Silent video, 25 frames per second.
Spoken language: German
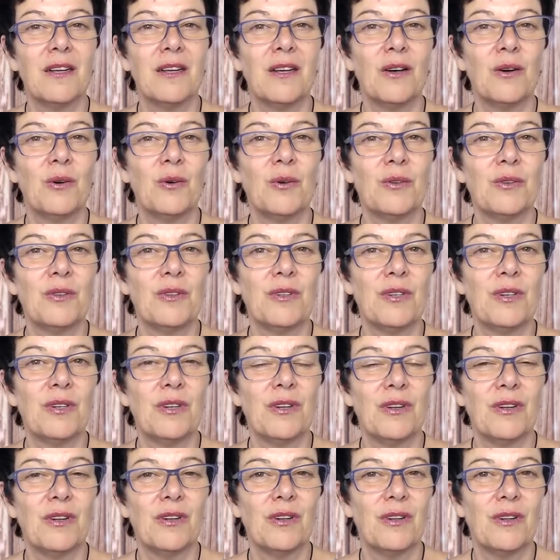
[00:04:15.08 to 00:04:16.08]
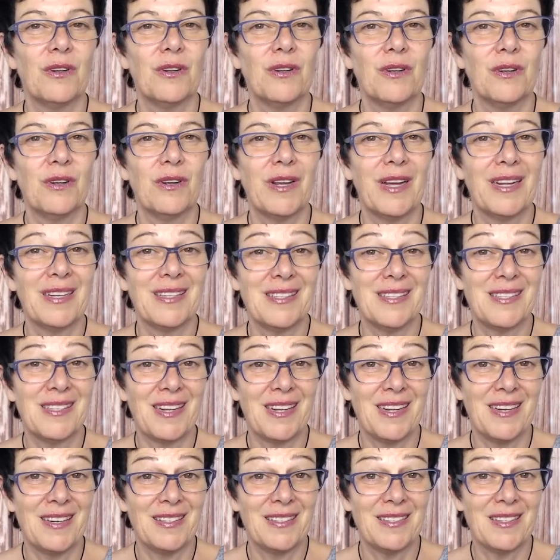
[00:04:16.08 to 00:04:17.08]
und
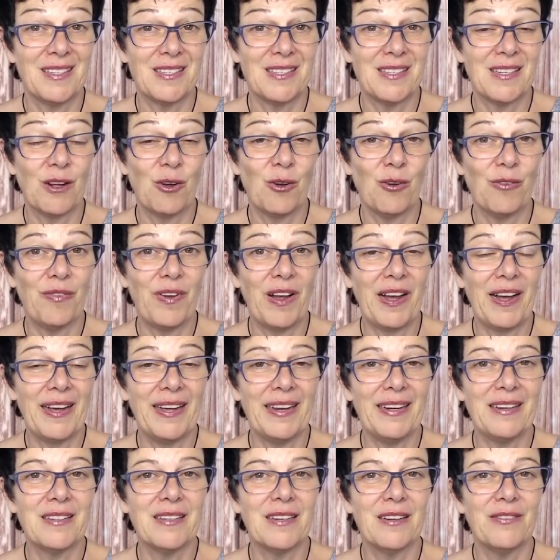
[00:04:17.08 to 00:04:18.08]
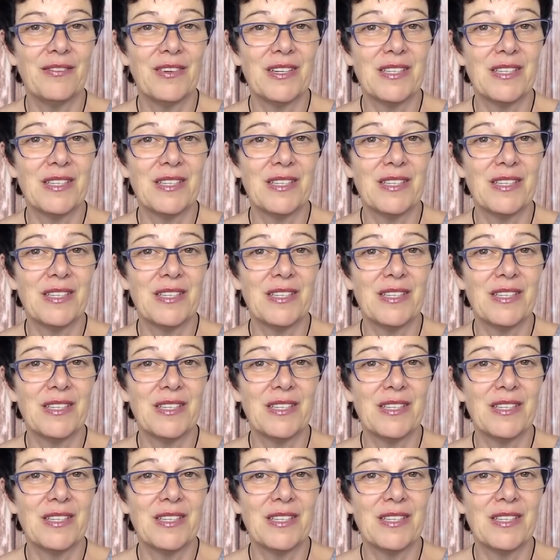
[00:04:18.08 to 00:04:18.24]
erzählt das auch weiter,